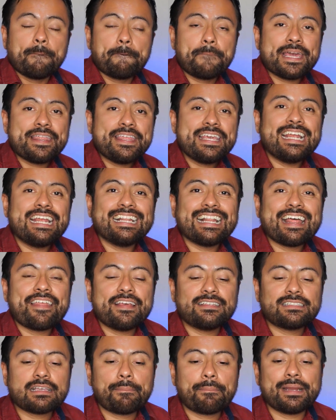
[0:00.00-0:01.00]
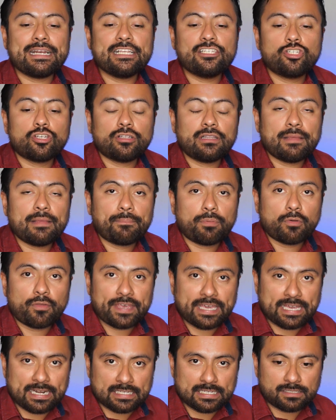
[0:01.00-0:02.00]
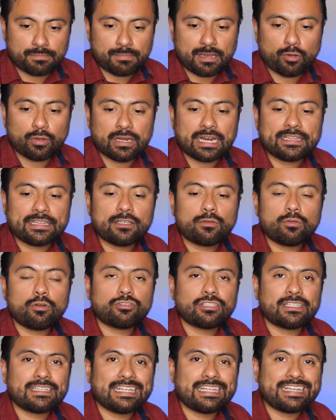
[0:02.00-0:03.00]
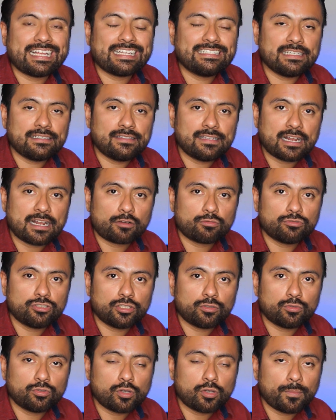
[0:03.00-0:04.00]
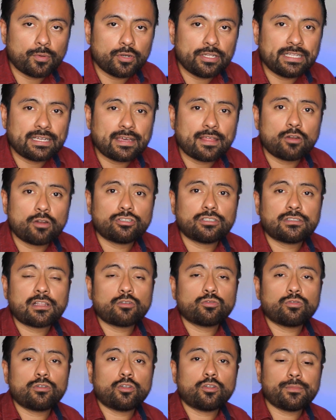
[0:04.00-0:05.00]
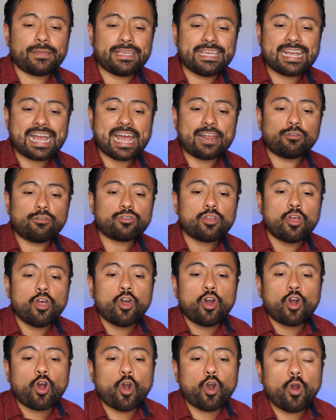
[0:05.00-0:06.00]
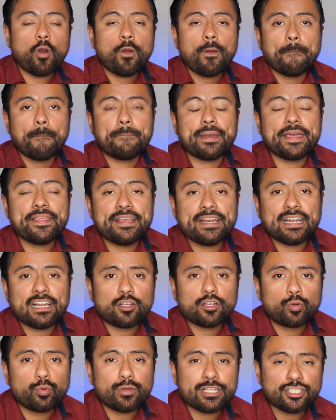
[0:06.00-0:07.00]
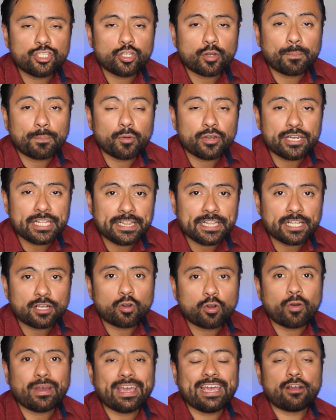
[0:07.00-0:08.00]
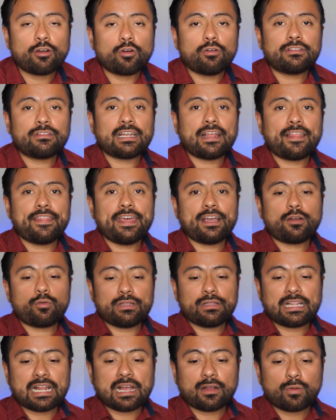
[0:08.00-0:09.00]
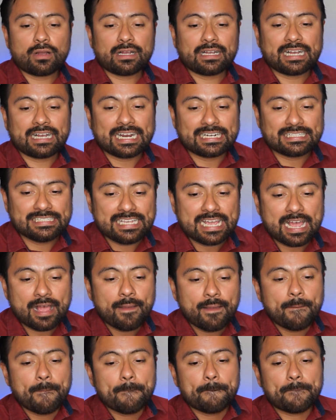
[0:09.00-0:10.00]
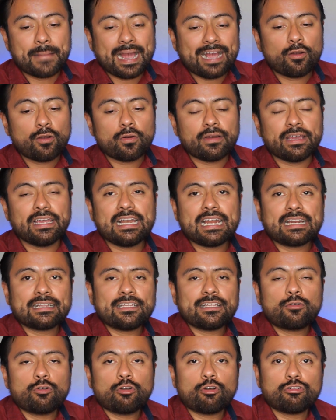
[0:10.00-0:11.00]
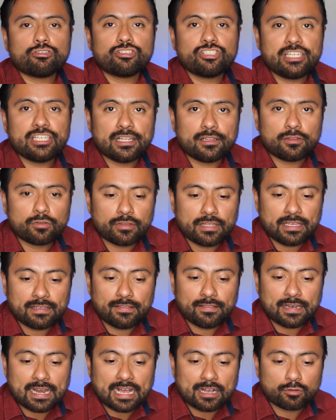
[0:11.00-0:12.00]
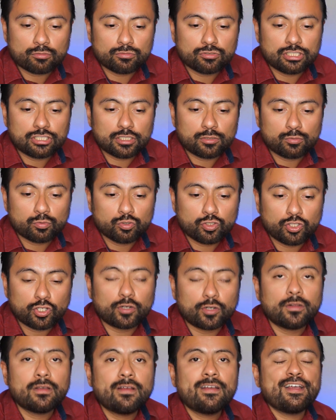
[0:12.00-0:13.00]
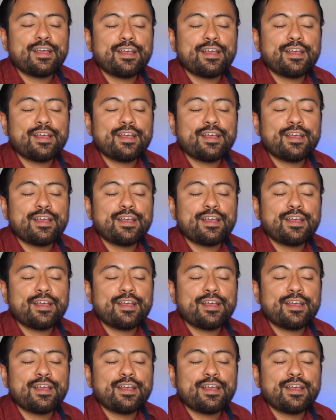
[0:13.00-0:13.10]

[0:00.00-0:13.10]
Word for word: Pedir la desaparición de poderes bajo el artículo 76 de la Constitución Política de los Estados Unidos Mexicanos o pedir el juicio político en contra de Cuitláhuac García bajo el artículo 110 de la Constitución